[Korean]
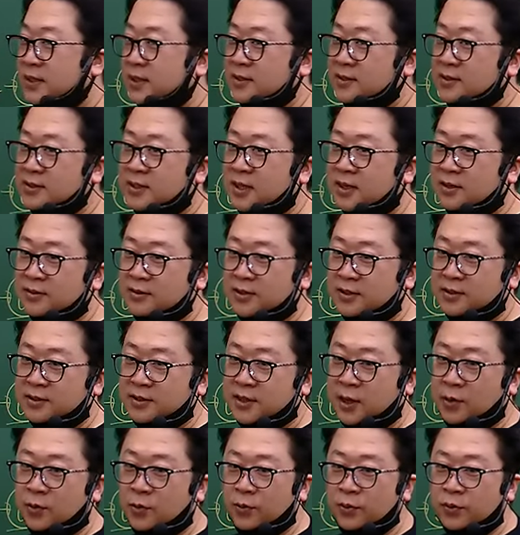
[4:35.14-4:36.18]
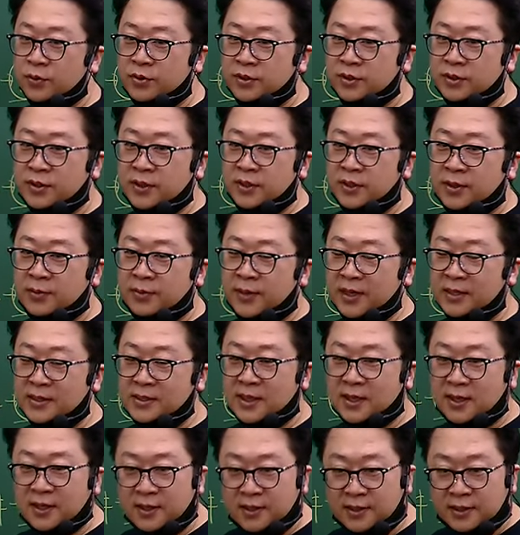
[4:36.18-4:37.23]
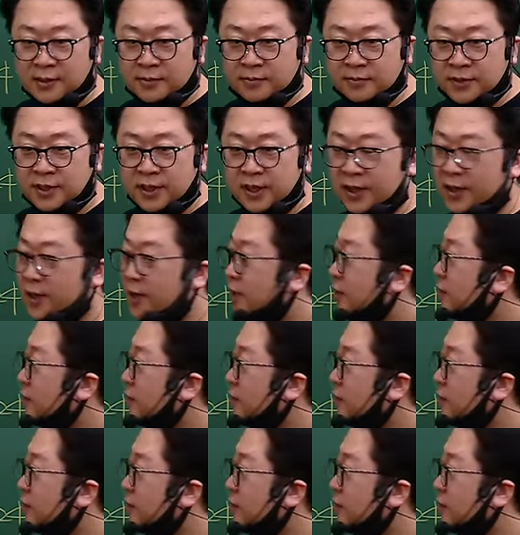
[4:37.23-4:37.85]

때는 다른 데서 갖고 올 수 있는 게 많지 않기 때문에